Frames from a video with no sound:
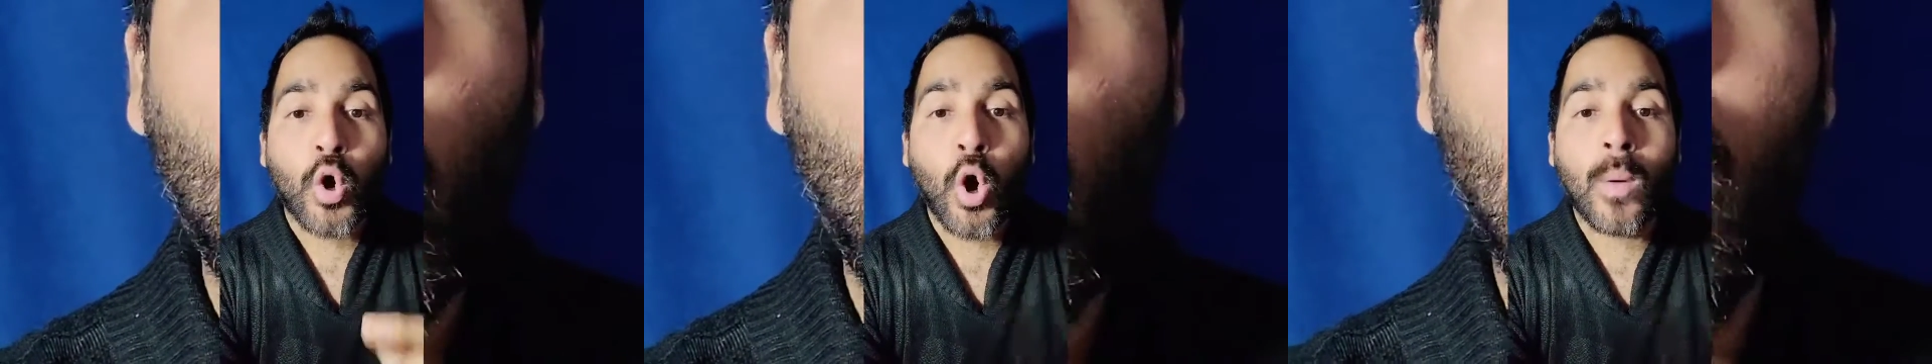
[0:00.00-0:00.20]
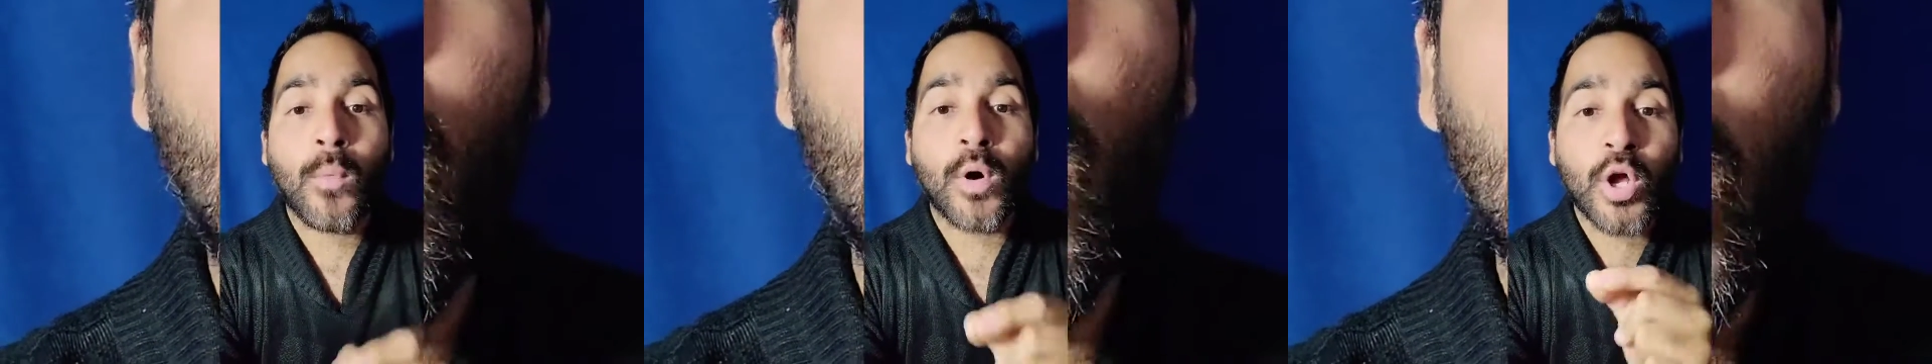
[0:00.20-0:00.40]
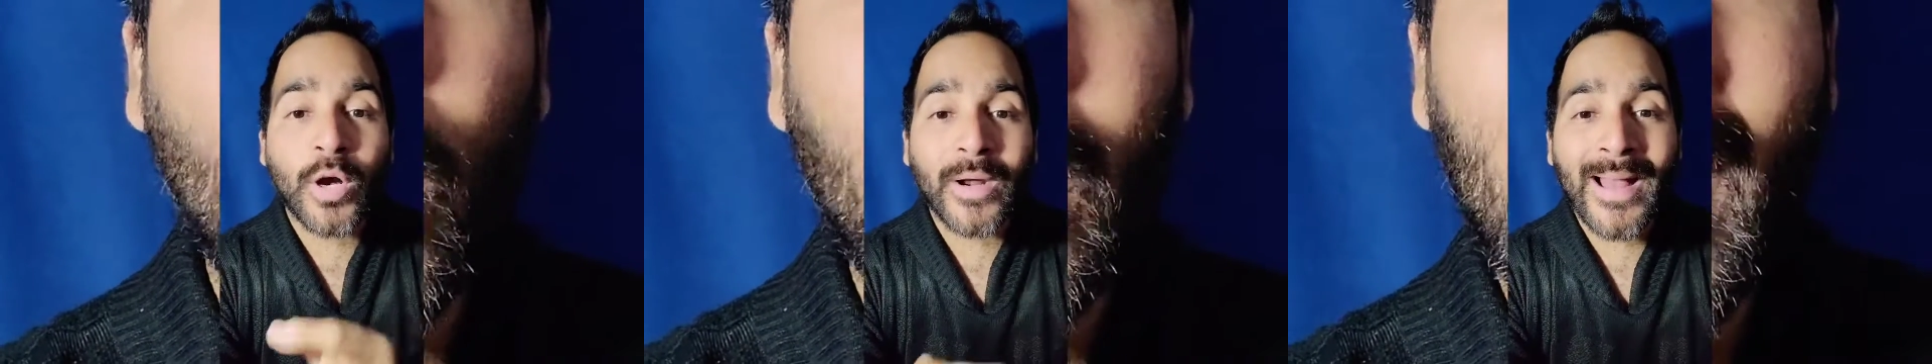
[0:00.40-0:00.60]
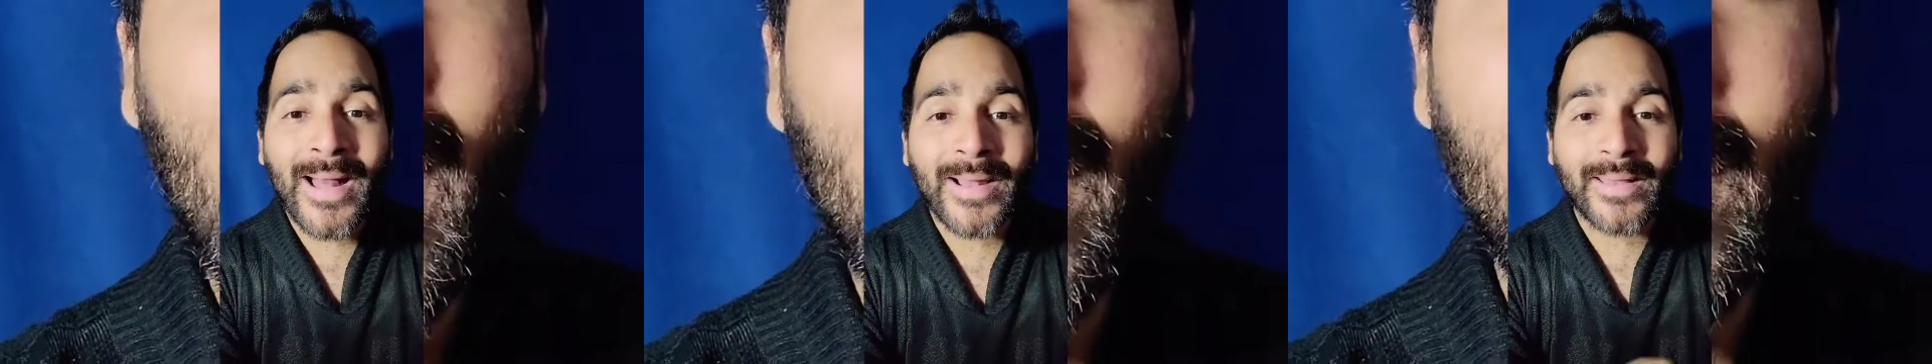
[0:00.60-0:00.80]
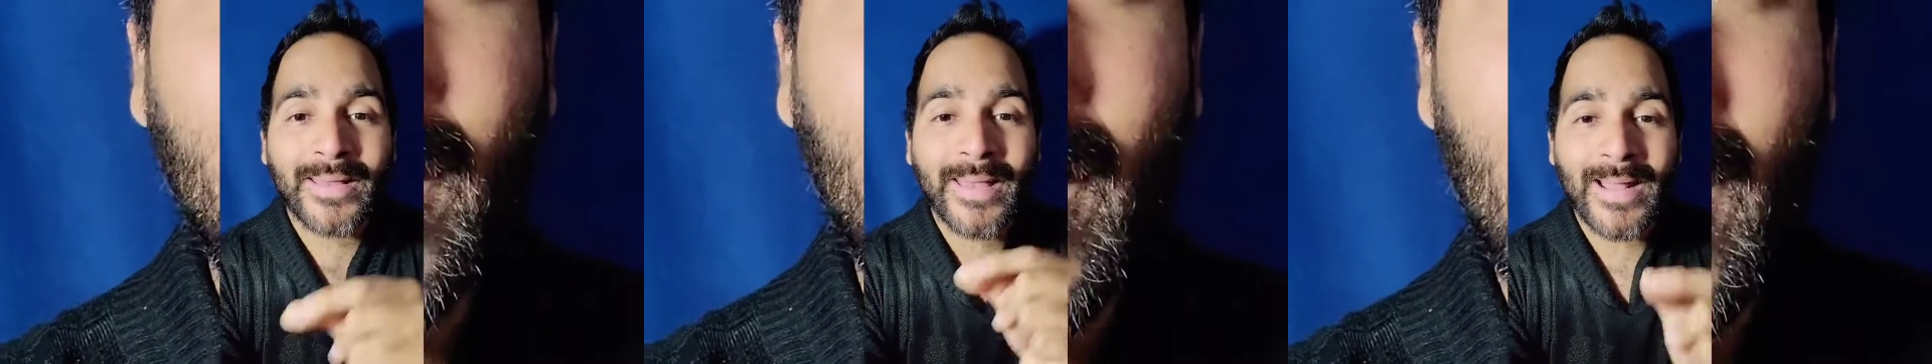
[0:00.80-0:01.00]
¿Cómo
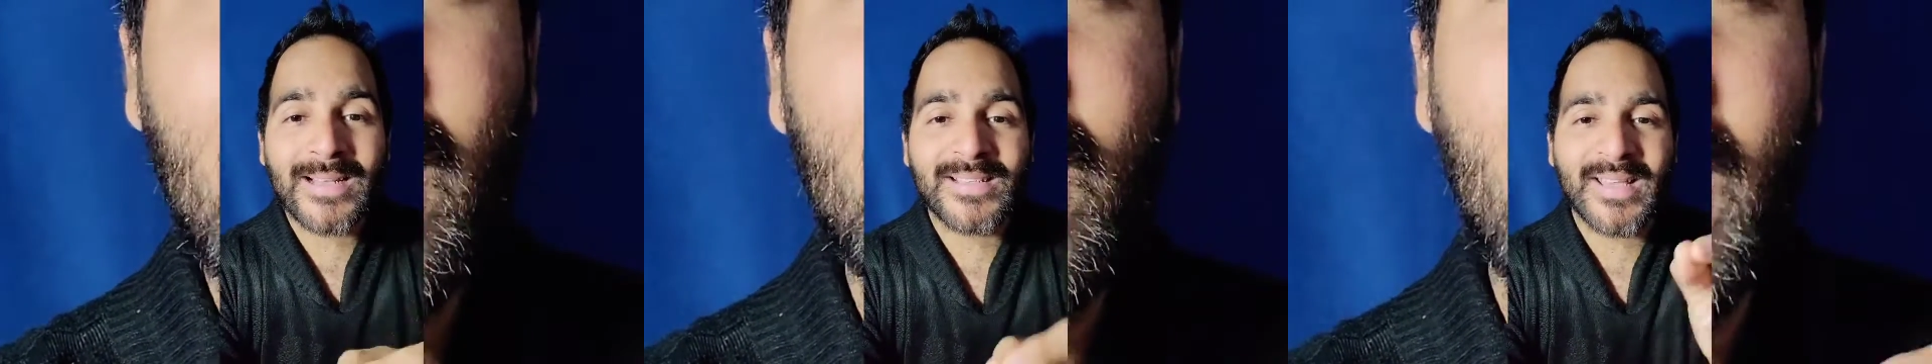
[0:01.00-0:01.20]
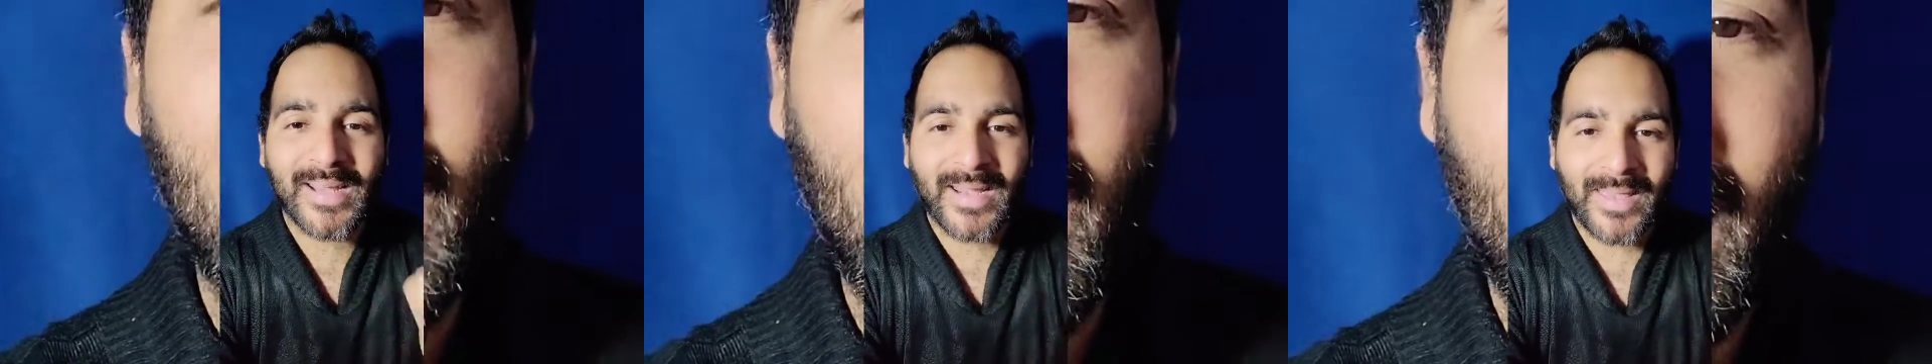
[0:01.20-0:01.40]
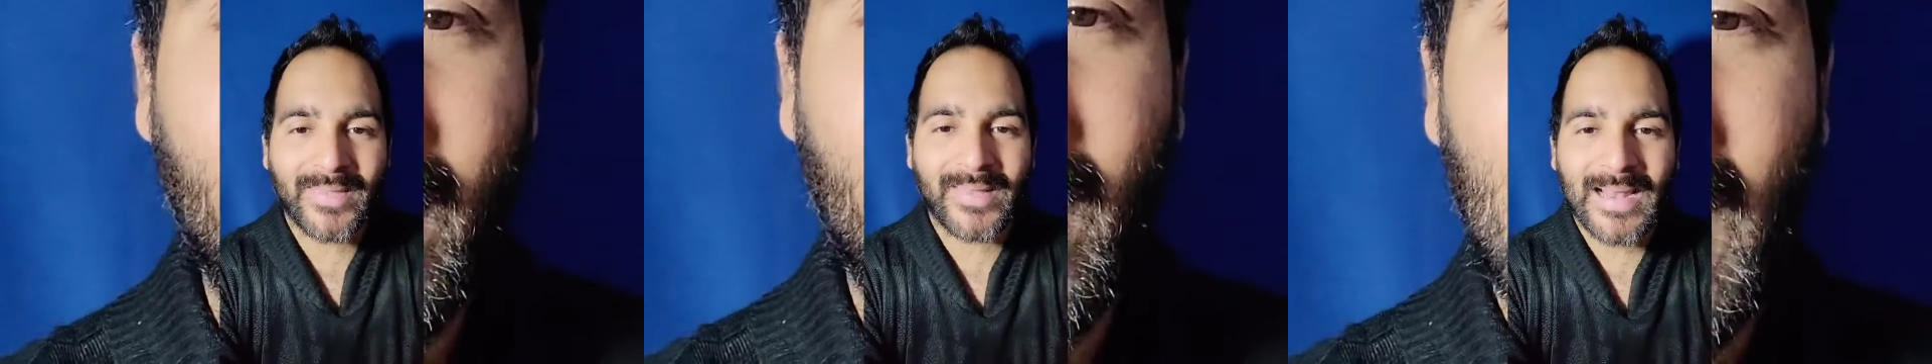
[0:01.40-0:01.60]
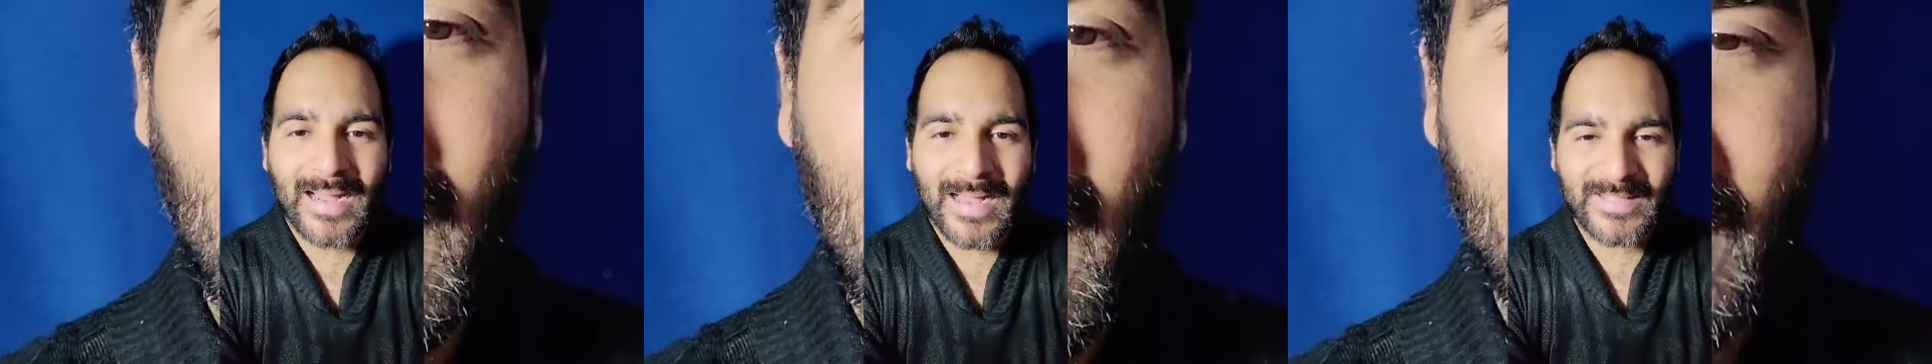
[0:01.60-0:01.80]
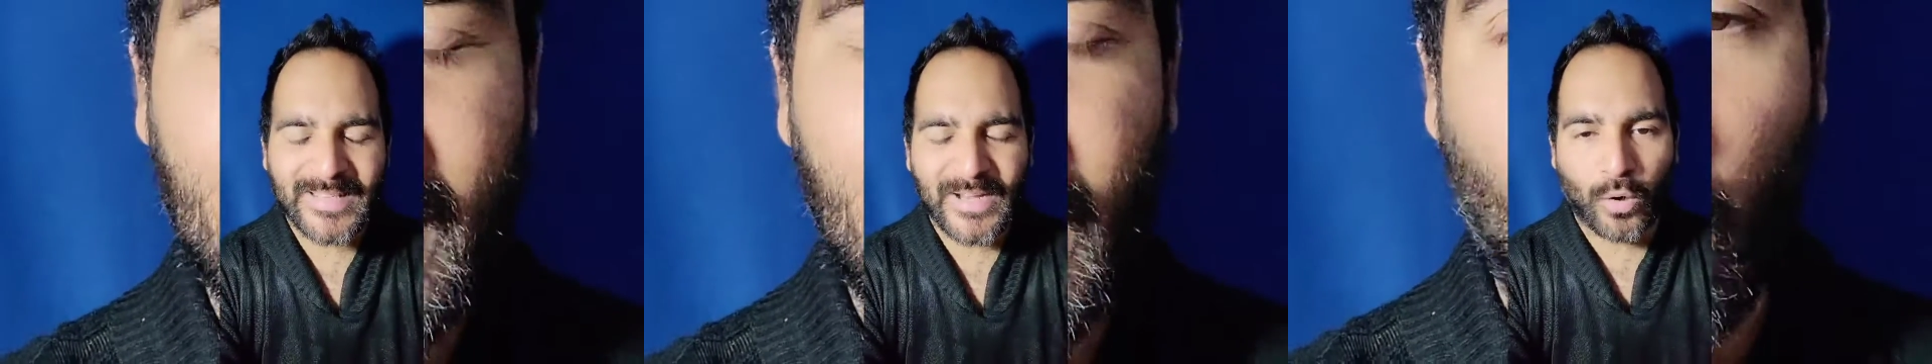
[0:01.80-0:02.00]
lograr que él se quede en
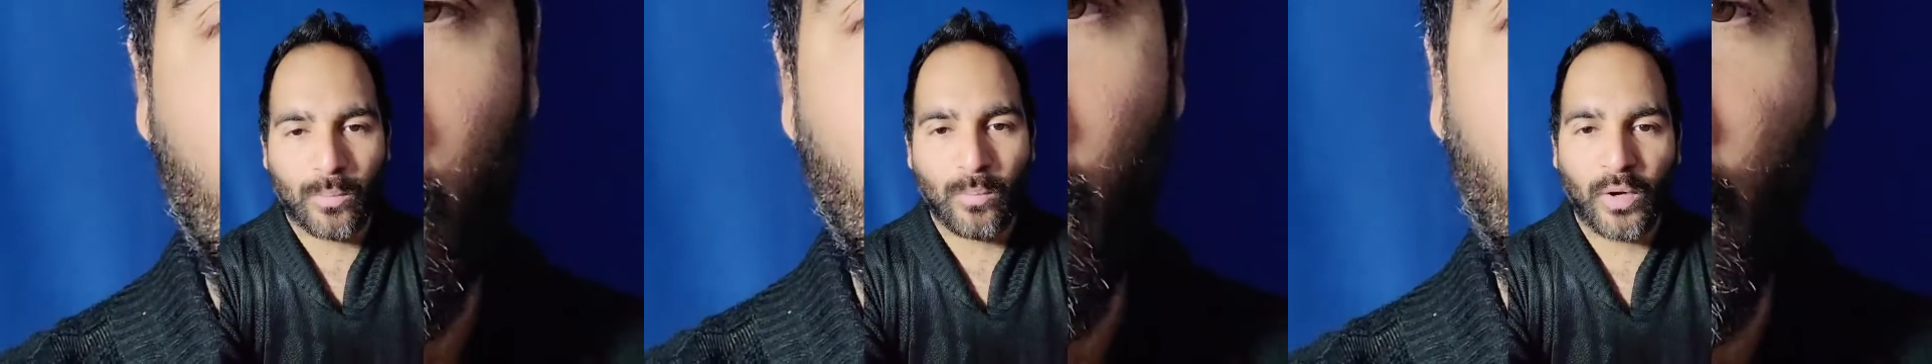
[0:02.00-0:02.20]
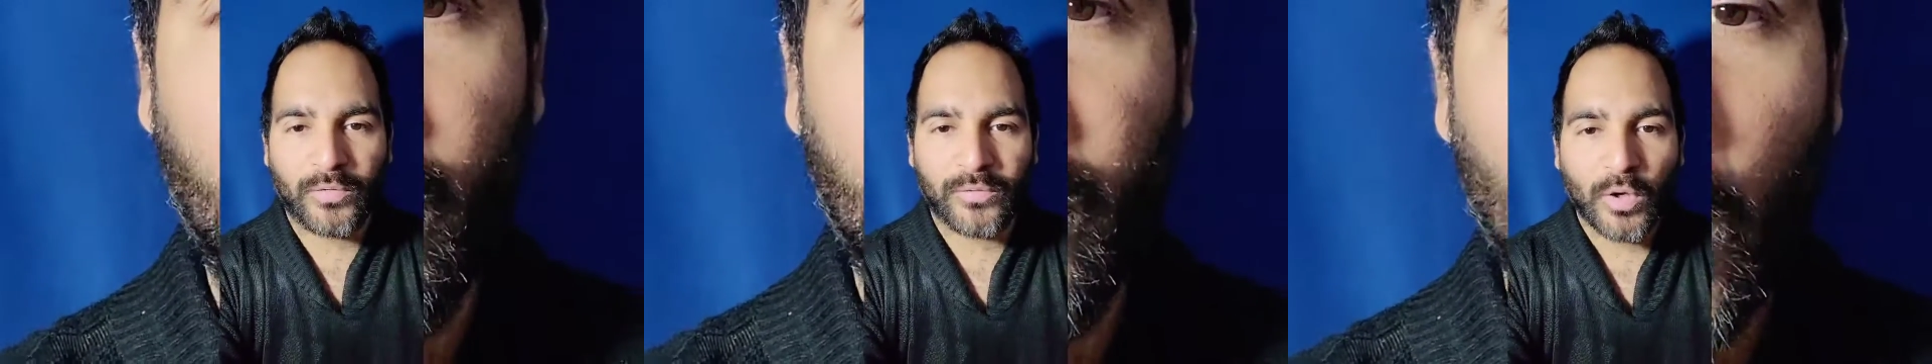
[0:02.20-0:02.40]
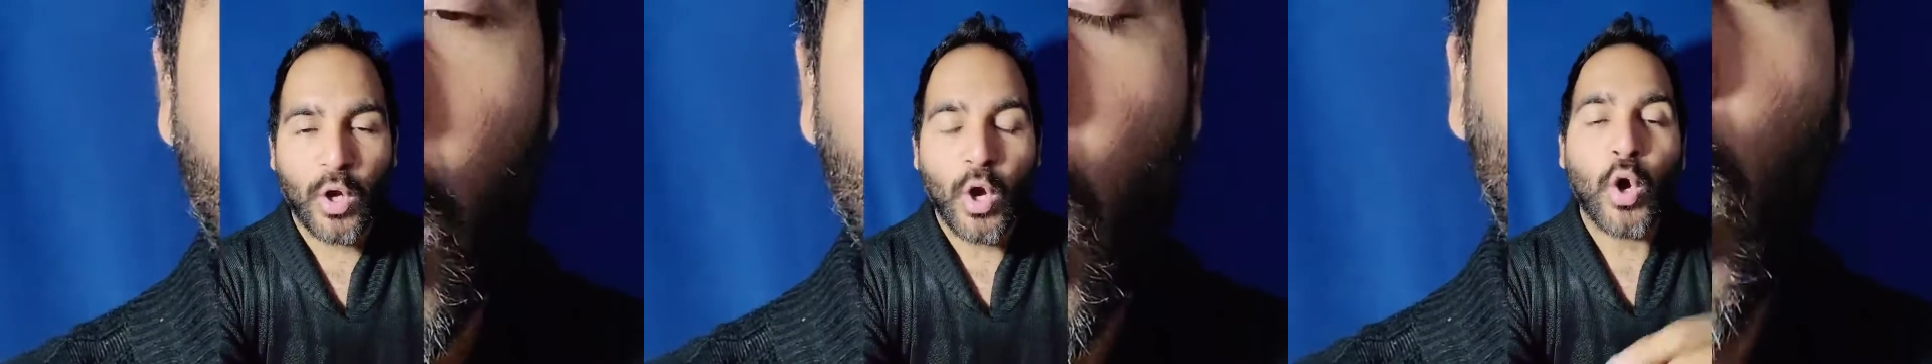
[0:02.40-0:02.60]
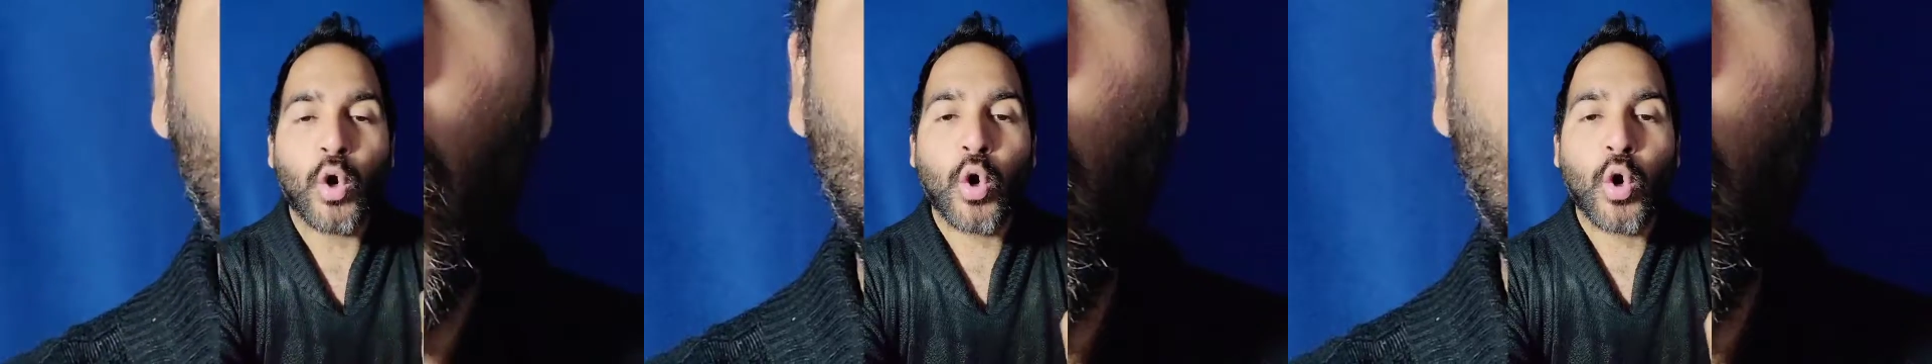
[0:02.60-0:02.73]
la casa con vos?